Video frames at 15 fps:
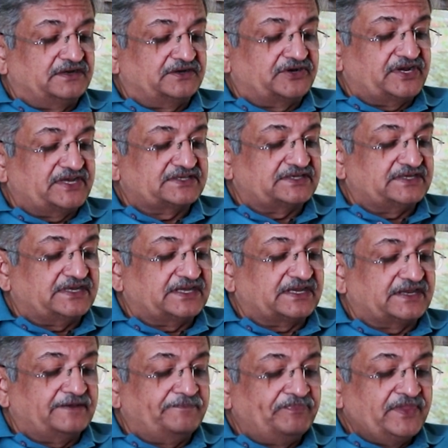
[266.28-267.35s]
इंटरेस्ट
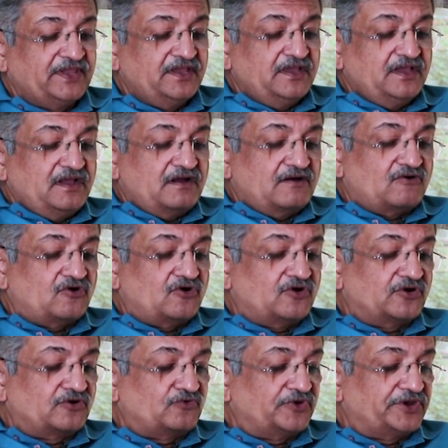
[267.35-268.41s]
लेंगे
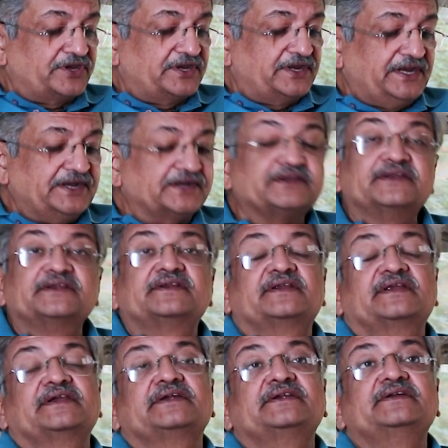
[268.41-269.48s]
और कोई हिडन
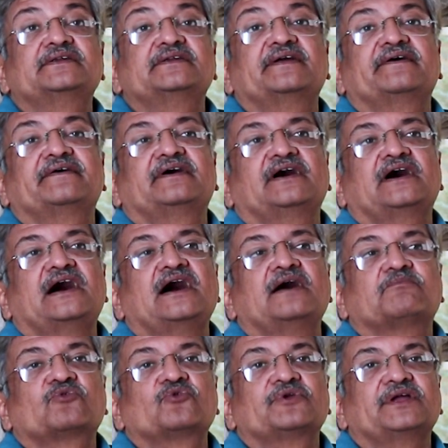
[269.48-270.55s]
हिडन
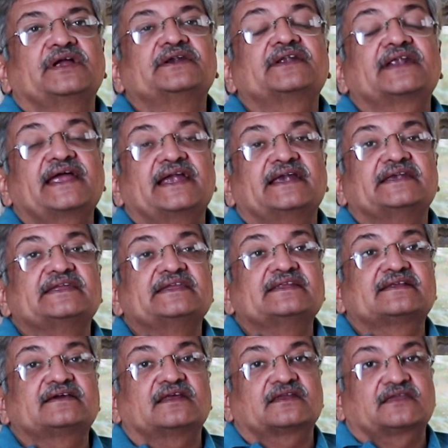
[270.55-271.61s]
आप कोई अंडर हैंड
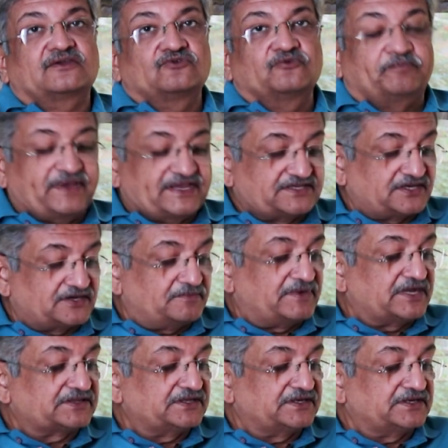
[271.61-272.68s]
डील करके कोई पैसा
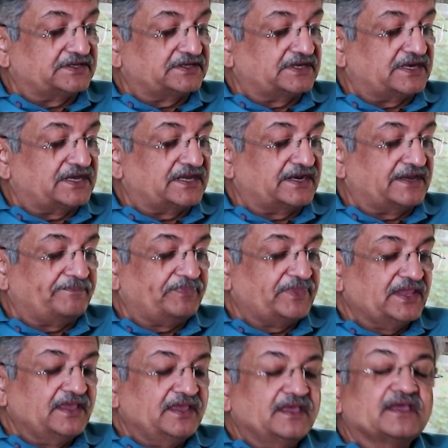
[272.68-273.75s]
कमाते नज़र आ रहे हैं
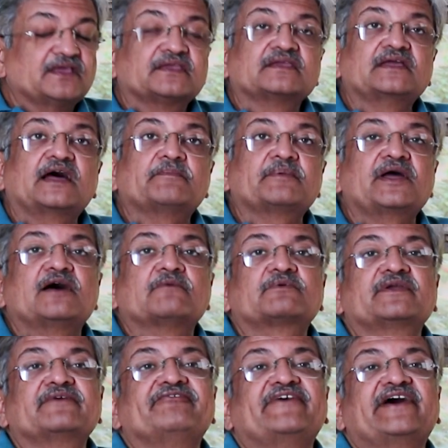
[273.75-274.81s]
यहाँ पे
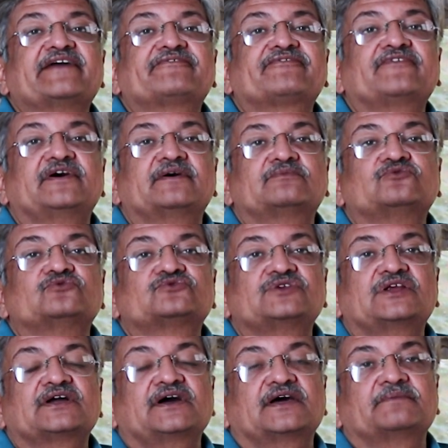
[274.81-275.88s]
आपकी वाइफ का
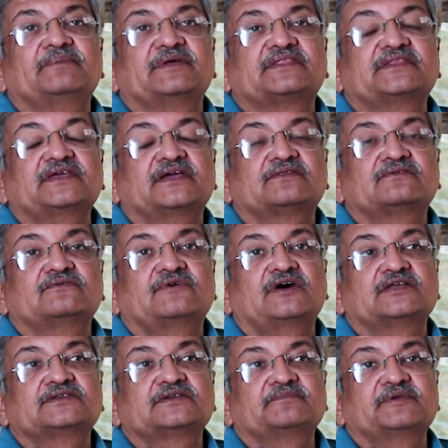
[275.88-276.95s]
दूसरा घर बनता है तो
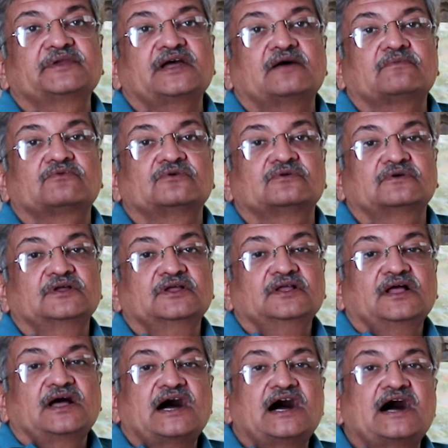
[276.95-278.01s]
वहाँ से भी आपको
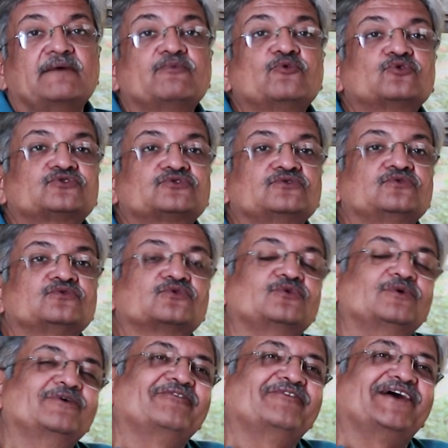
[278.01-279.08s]
आप उस
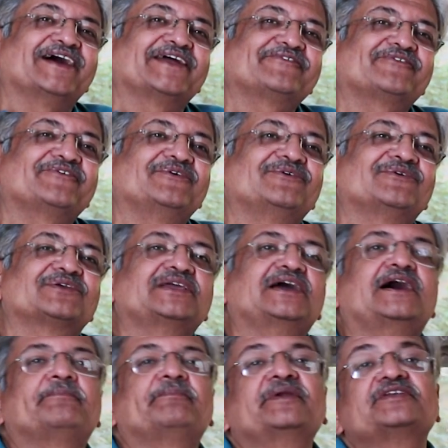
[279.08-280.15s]
उनको वाइफ को
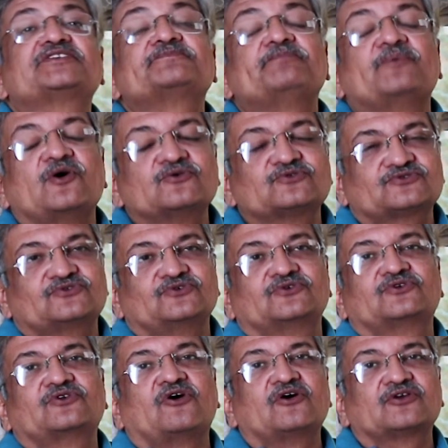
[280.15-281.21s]
या अपने स्पाउस को
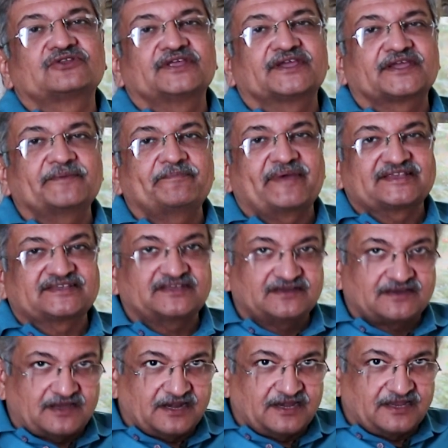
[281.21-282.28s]
डॉज दे के पैसे
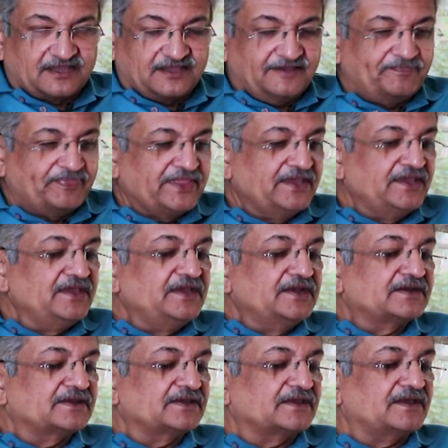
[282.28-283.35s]
निकाल लेंगे
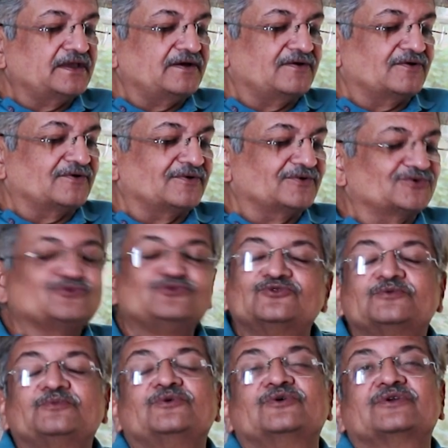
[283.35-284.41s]
ठीक है और वो
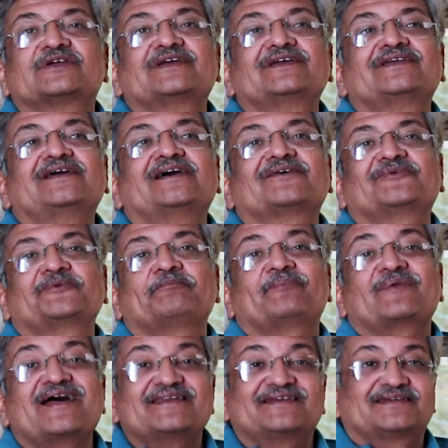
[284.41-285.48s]
झूठ बोल के या कोई
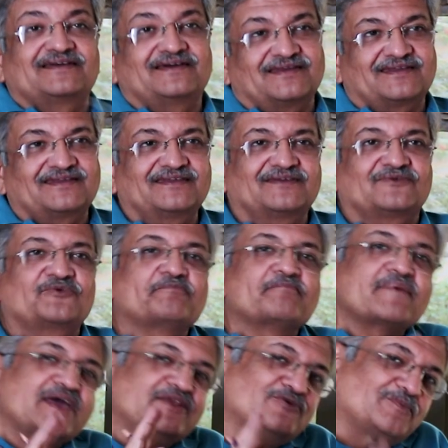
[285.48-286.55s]
प्लानिंग करके कोई
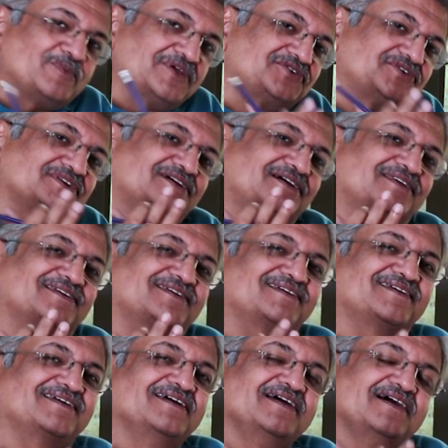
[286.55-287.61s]
मैनुपलेशन
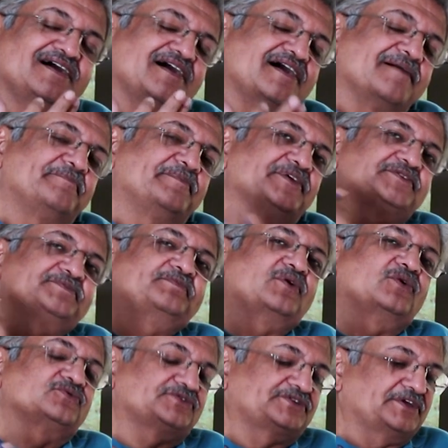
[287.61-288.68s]
करके अपने
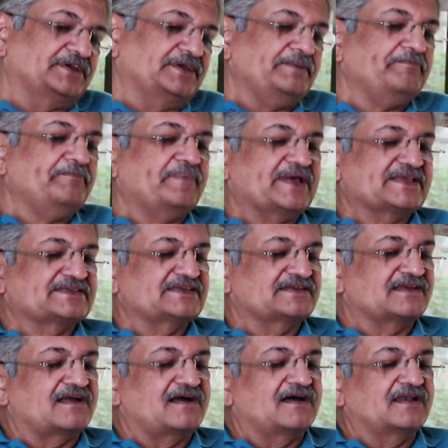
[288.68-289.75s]
स्पाउस से पैसे
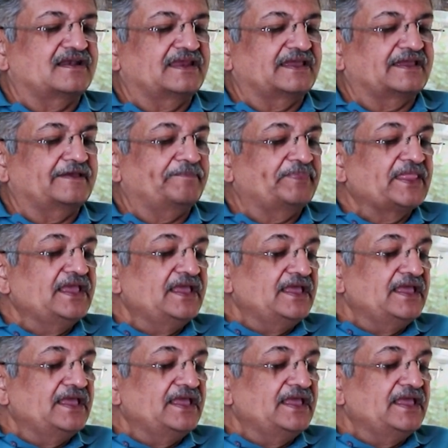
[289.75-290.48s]
निकाल लेंगे